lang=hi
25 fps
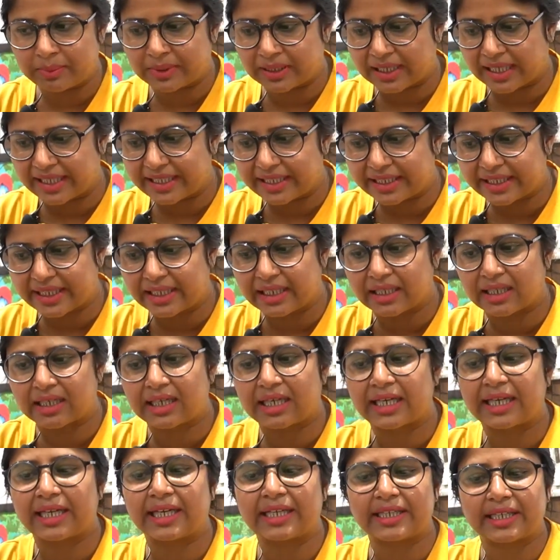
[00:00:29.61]
क्लाइंट की
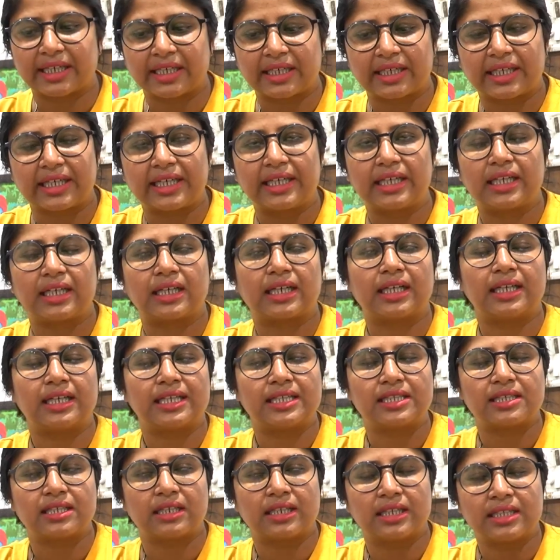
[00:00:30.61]
लगा है क्या नहीं लगा
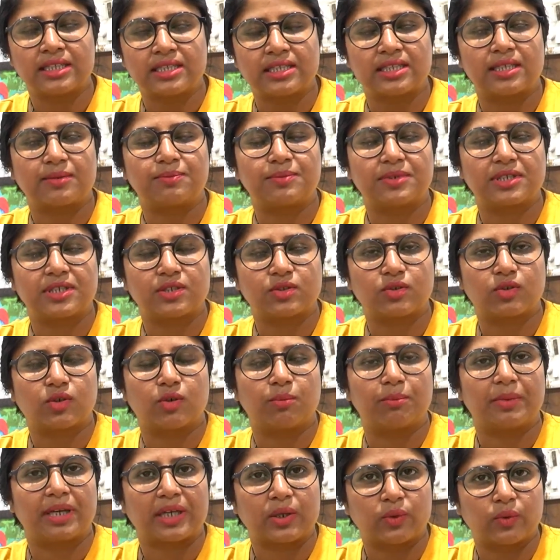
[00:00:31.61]
इन इन सब चीज़ों
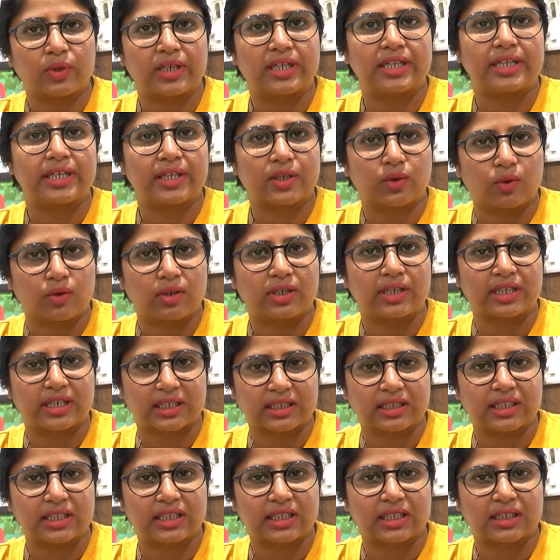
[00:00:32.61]
को मैनुअली रिकॉर्ड
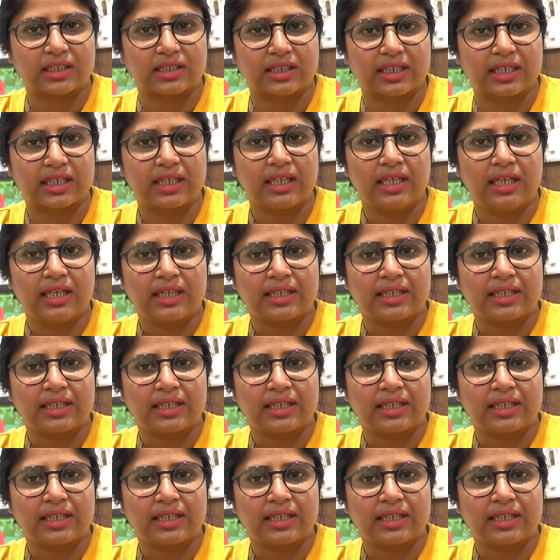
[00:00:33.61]
रखते रखते